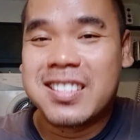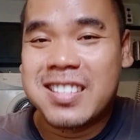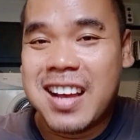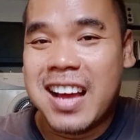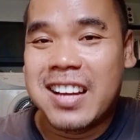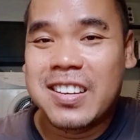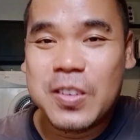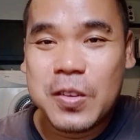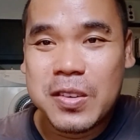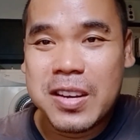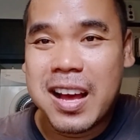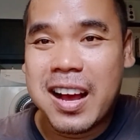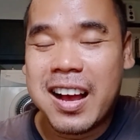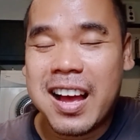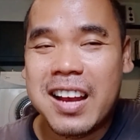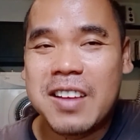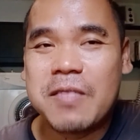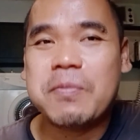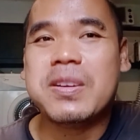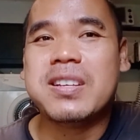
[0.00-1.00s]
jangan
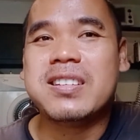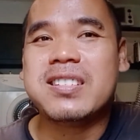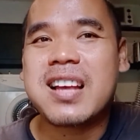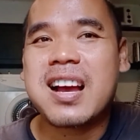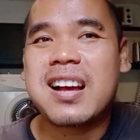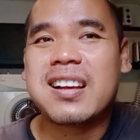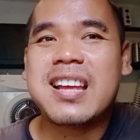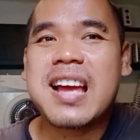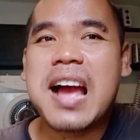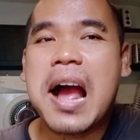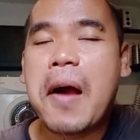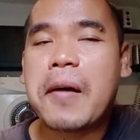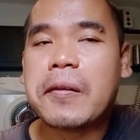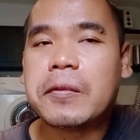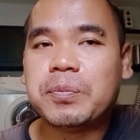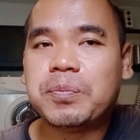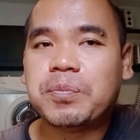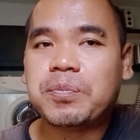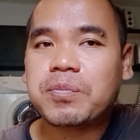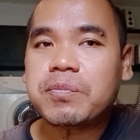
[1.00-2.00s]
gunakan pisang yang
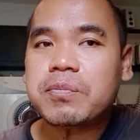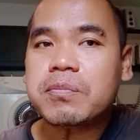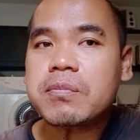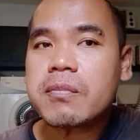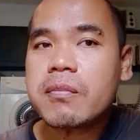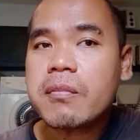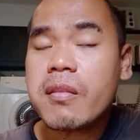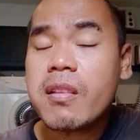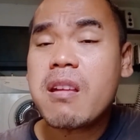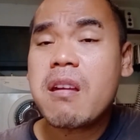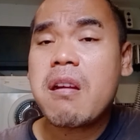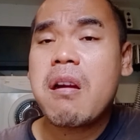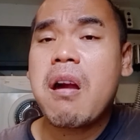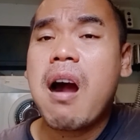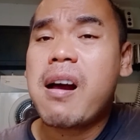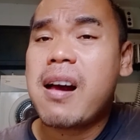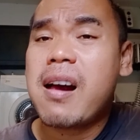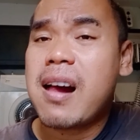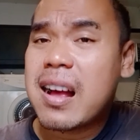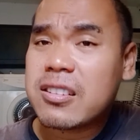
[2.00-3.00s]

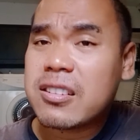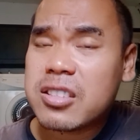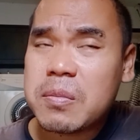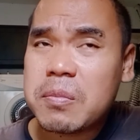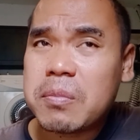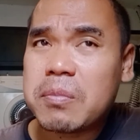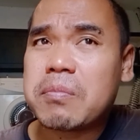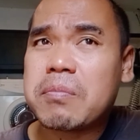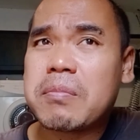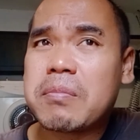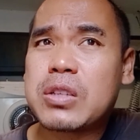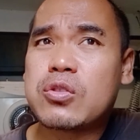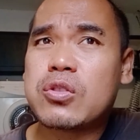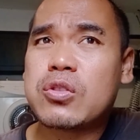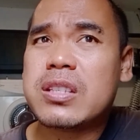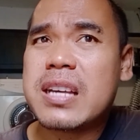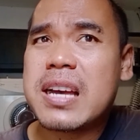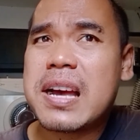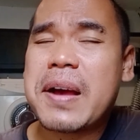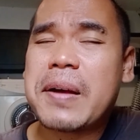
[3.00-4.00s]
asem
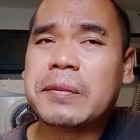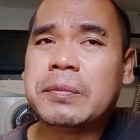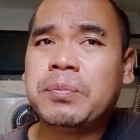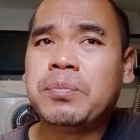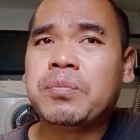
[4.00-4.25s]
maksudnya